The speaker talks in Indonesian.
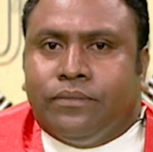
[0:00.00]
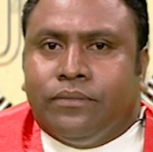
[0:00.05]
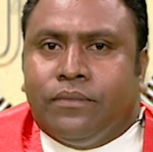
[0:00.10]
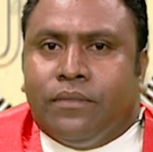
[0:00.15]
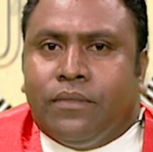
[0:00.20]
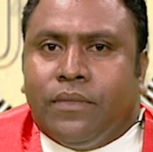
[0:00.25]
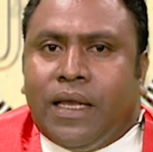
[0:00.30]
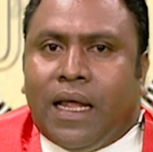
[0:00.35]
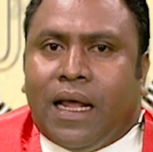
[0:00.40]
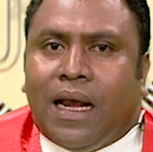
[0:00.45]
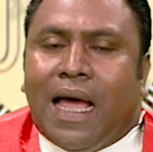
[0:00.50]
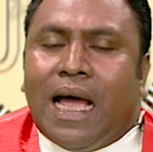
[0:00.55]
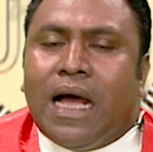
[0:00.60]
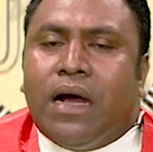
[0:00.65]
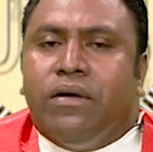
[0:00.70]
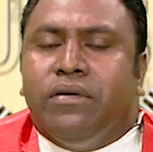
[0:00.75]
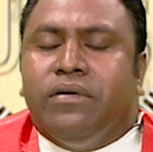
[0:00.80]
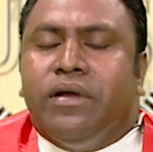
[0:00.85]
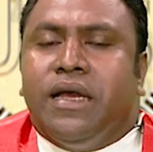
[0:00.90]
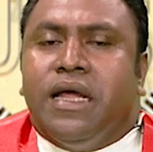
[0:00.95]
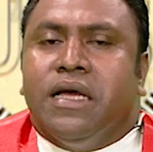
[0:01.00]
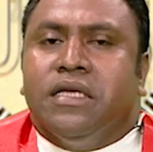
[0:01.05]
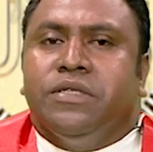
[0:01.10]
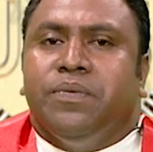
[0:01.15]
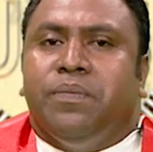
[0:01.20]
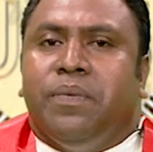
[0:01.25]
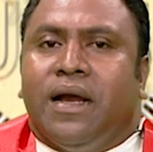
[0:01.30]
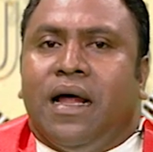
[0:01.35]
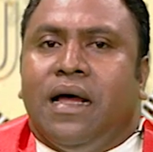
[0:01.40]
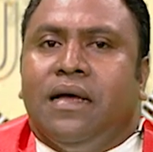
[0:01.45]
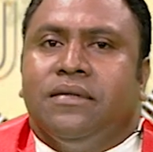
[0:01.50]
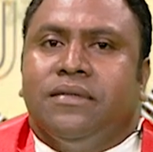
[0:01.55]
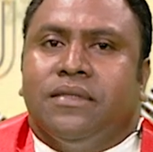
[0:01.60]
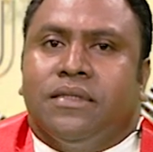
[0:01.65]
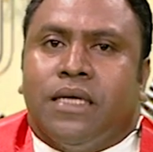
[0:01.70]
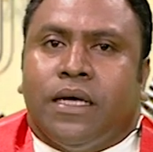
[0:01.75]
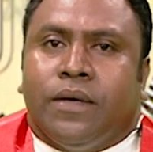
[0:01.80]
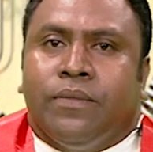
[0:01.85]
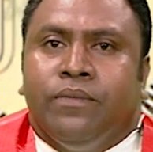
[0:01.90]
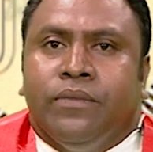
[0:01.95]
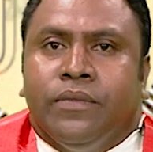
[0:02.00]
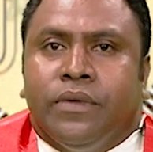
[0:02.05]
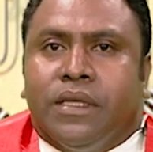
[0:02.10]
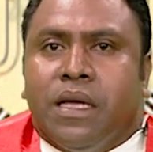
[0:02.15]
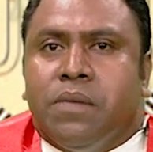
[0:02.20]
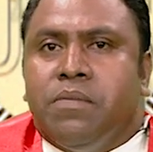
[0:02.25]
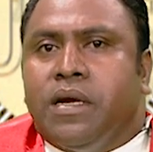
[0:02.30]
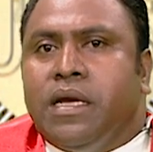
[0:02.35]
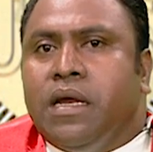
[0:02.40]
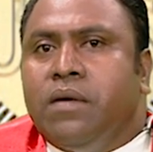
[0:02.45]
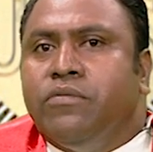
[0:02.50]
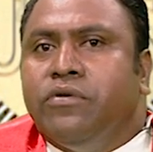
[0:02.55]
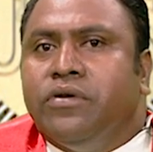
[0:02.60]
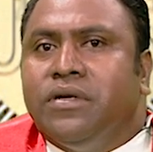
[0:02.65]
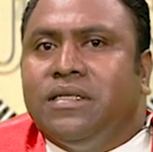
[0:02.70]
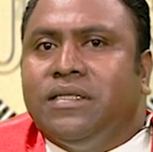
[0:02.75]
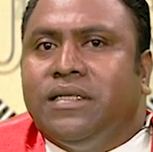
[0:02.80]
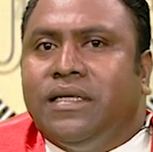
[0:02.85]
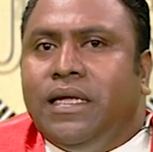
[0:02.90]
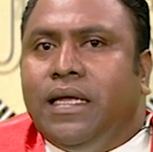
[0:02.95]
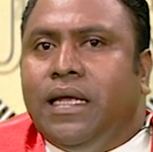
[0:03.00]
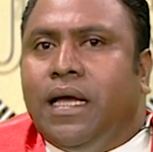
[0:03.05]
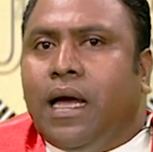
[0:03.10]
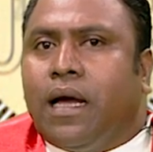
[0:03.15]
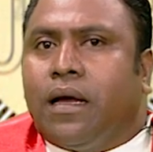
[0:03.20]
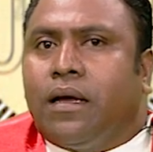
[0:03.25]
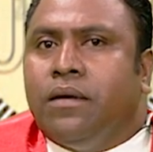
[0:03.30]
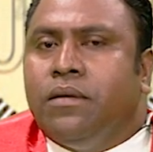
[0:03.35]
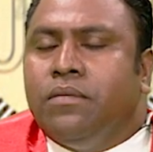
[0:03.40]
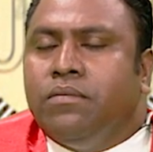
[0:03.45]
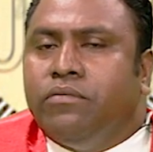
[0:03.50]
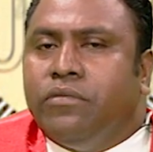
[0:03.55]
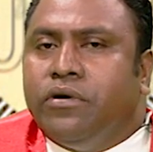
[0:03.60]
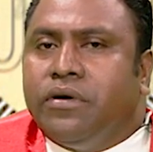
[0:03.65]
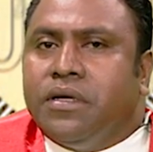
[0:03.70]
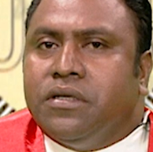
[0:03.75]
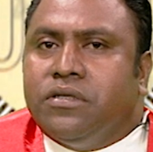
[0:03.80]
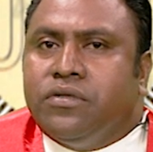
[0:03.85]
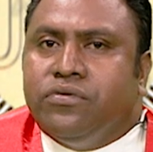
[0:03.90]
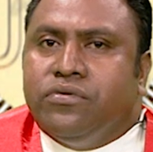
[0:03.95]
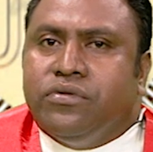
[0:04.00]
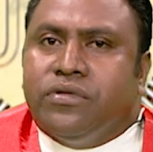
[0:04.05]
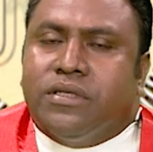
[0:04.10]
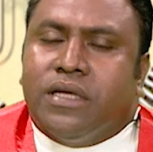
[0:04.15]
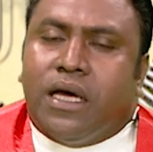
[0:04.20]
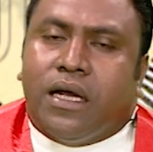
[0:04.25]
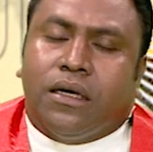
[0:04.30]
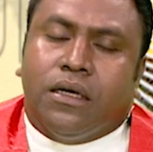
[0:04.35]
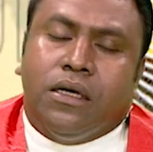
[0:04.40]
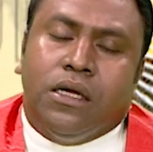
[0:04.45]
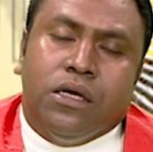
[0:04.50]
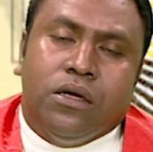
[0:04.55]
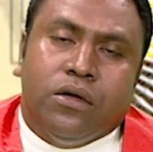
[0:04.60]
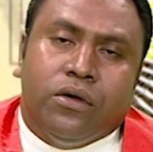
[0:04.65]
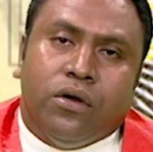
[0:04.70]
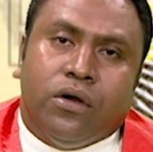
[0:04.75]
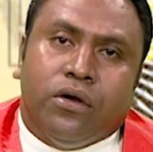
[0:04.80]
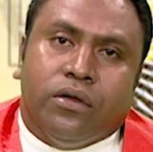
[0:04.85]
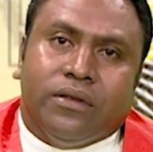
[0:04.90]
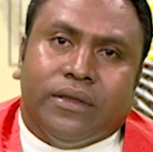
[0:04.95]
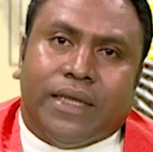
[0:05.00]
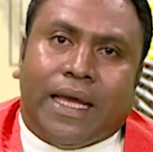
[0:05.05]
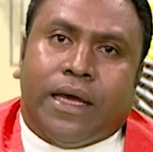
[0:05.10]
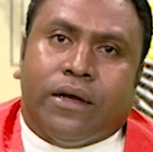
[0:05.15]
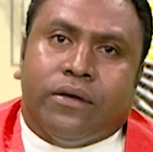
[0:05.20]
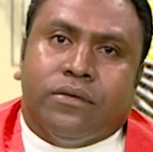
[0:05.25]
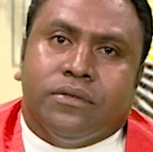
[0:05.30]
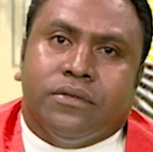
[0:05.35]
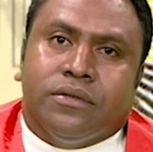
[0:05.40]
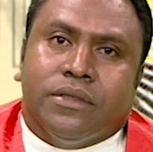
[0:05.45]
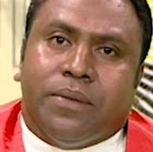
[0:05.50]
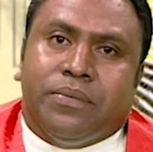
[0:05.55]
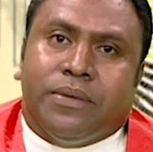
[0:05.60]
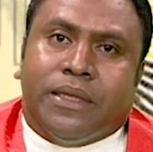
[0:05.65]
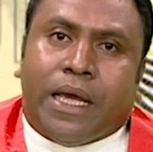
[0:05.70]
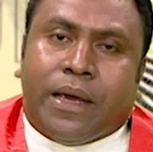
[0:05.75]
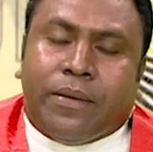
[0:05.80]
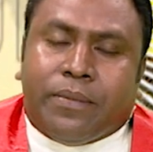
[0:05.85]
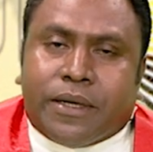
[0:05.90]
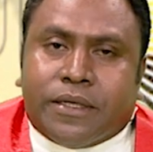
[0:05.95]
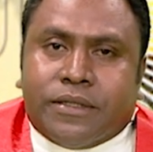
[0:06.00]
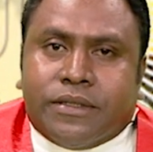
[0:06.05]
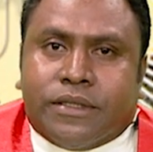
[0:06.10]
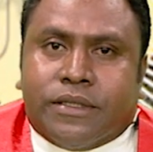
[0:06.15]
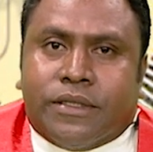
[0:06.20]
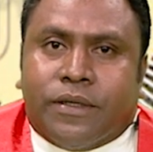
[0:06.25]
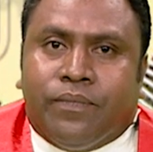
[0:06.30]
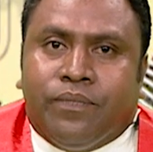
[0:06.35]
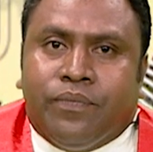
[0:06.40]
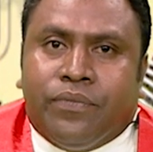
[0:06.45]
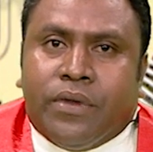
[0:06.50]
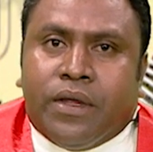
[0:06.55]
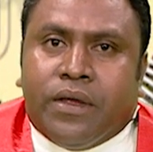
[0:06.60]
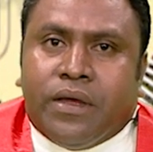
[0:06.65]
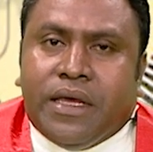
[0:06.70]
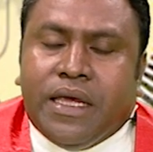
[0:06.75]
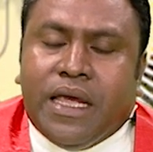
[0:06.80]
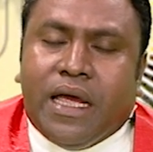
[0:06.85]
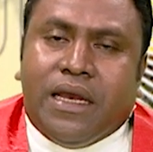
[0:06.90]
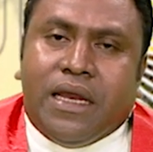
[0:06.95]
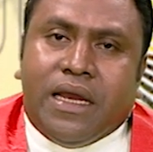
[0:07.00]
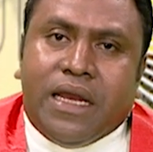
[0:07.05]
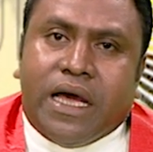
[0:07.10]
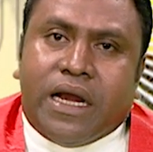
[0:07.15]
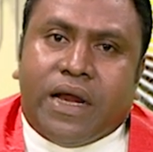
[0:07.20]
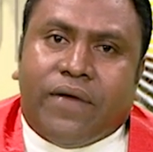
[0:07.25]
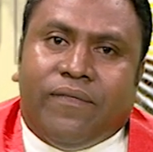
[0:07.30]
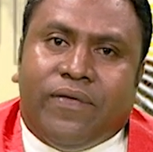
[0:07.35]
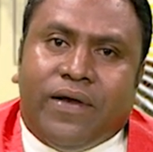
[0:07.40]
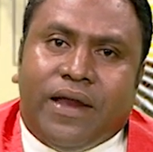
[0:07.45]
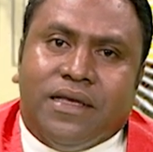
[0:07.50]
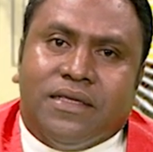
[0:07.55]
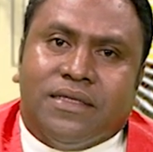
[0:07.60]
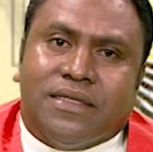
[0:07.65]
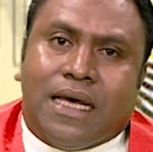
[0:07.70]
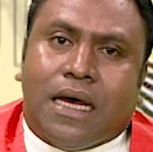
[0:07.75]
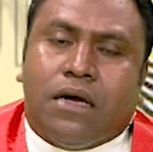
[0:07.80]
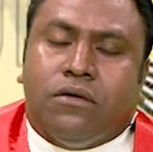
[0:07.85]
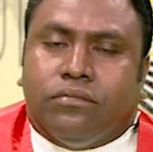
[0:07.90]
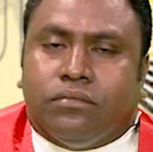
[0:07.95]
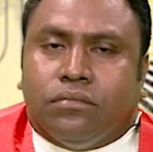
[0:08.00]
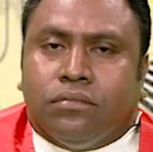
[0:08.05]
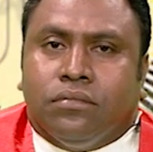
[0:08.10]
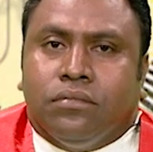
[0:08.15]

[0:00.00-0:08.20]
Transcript: Nia lakon ini esperanza. Tamania moris kiak, moris susar no terus tertebes. Ia ini nia reflexão.